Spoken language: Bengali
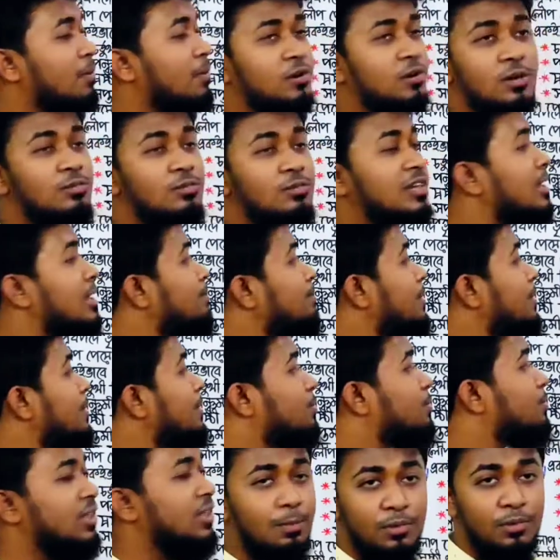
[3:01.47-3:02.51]
মিলে বিপদ
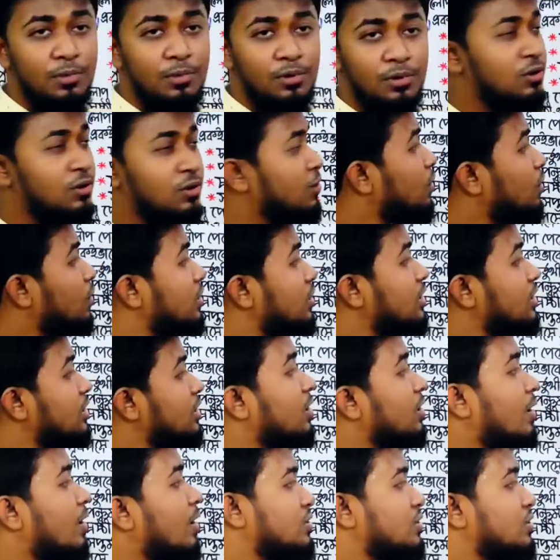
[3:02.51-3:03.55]
আপন্ন গঠিত হওয়ার
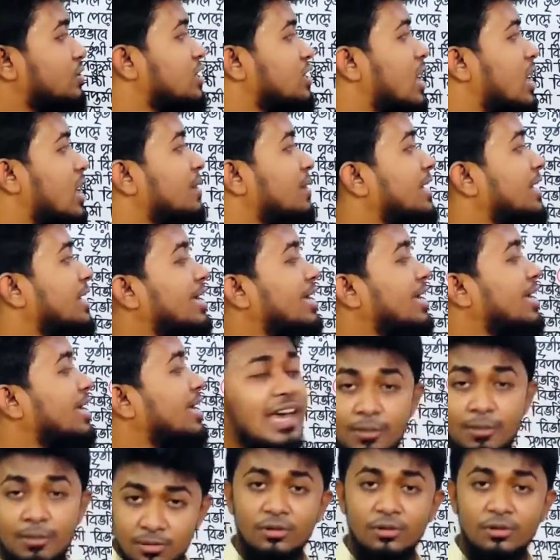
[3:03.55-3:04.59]
জন্য আমাদেরকে কে
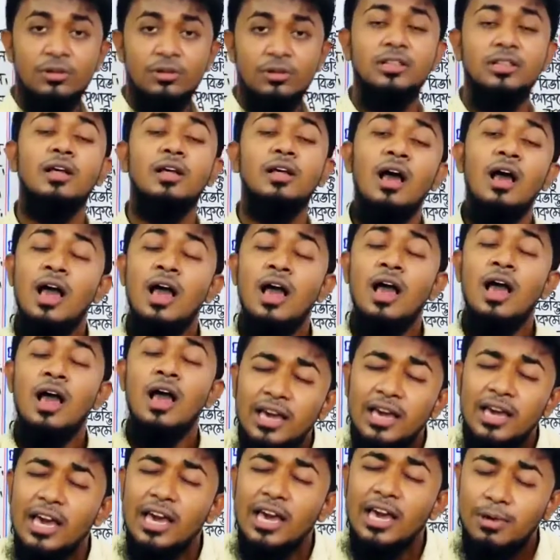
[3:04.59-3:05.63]
বিভক্তাতে কে
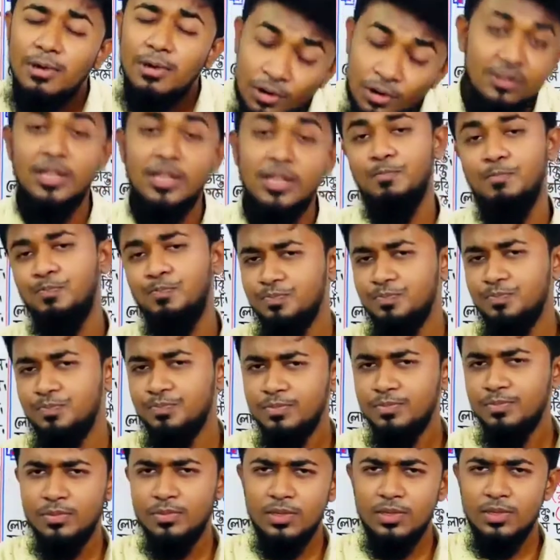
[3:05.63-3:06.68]
বিভক্তি
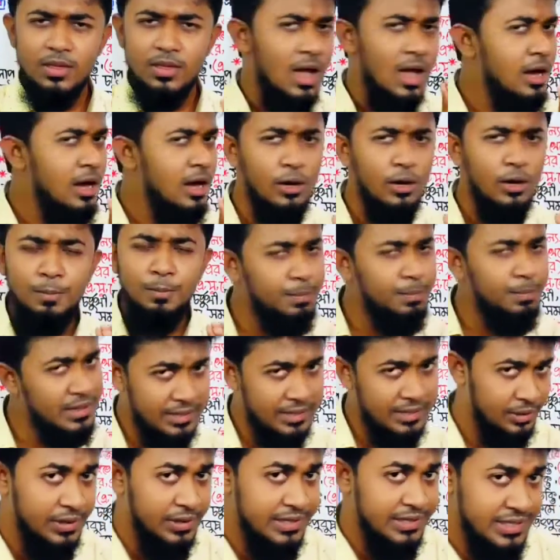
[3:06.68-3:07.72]
লোপ পেতে
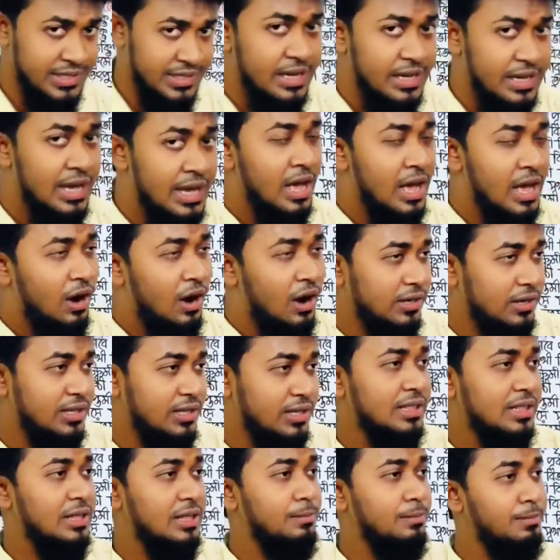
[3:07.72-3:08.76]
হয়েছে অর্থাৎ
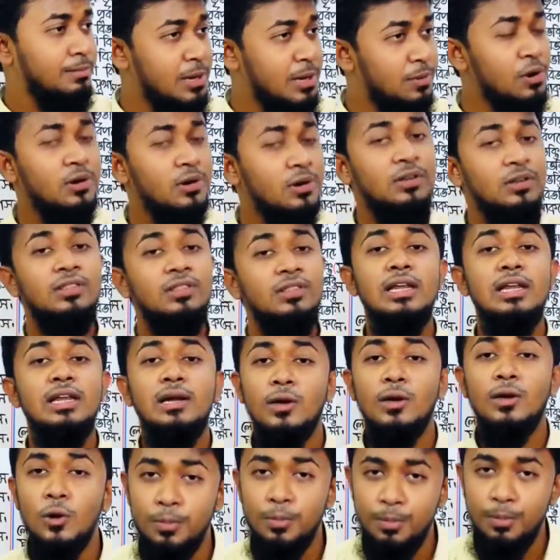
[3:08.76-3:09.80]
বিভক্তির লোপ
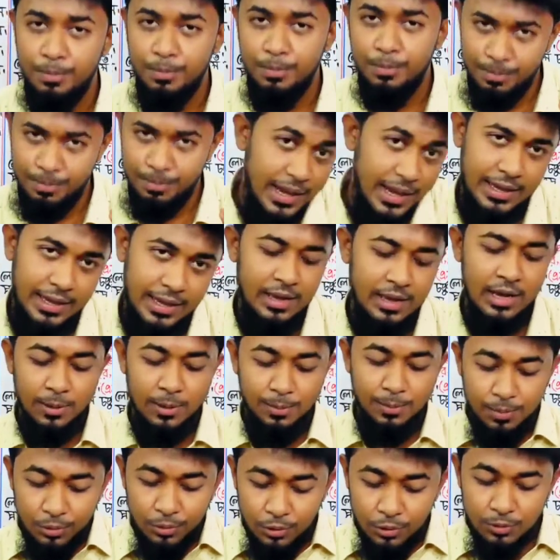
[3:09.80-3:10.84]
পেয়ে
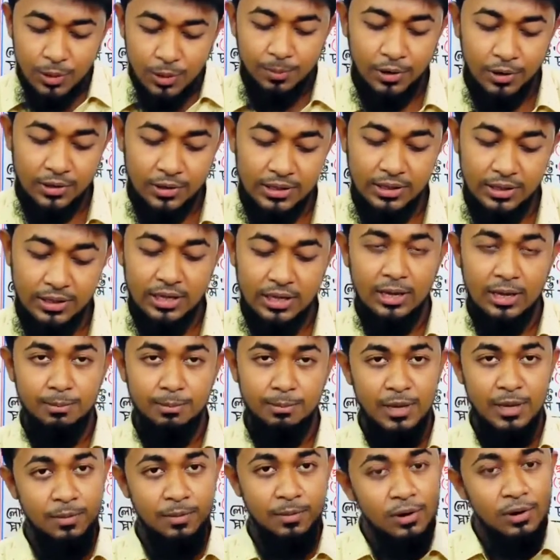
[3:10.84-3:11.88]
পূর্বপদে
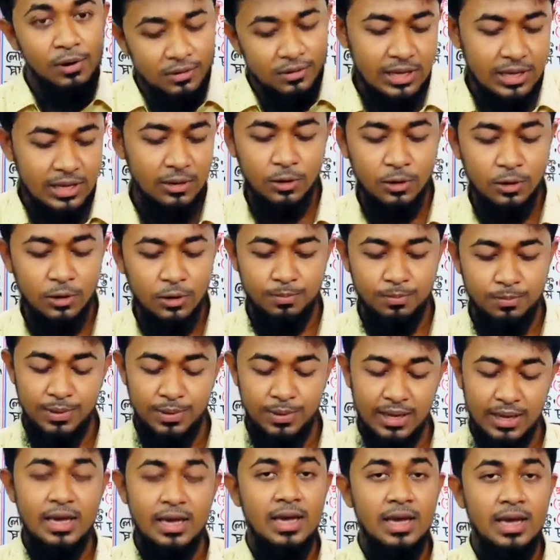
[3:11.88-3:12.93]
বিভক্তির লোপ পেয়ে
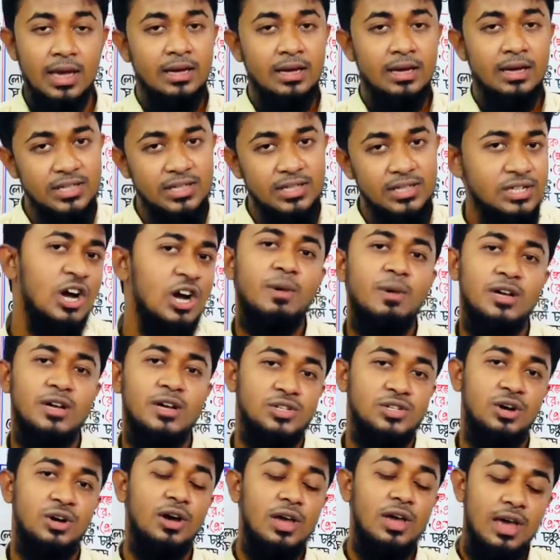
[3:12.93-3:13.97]
যে সমাস
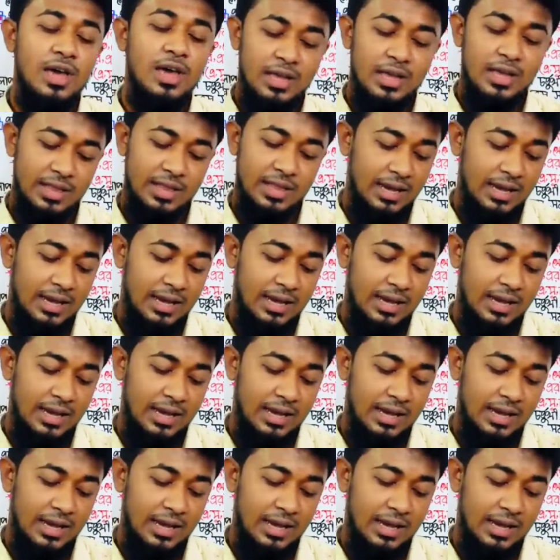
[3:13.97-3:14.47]
হয় তাকে